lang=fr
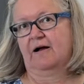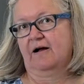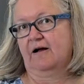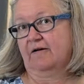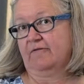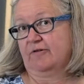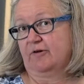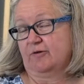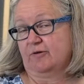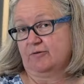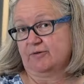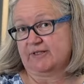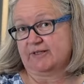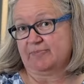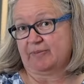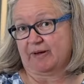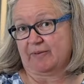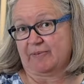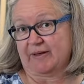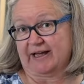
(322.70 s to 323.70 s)
On va aussi
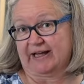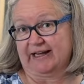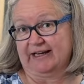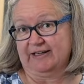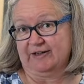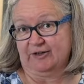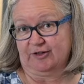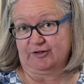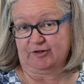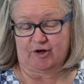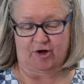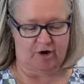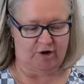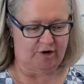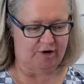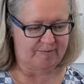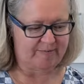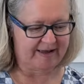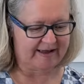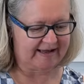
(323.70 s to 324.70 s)
préparer notre
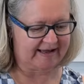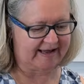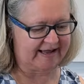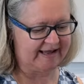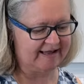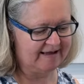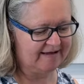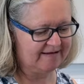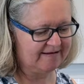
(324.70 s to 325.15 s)
romarin.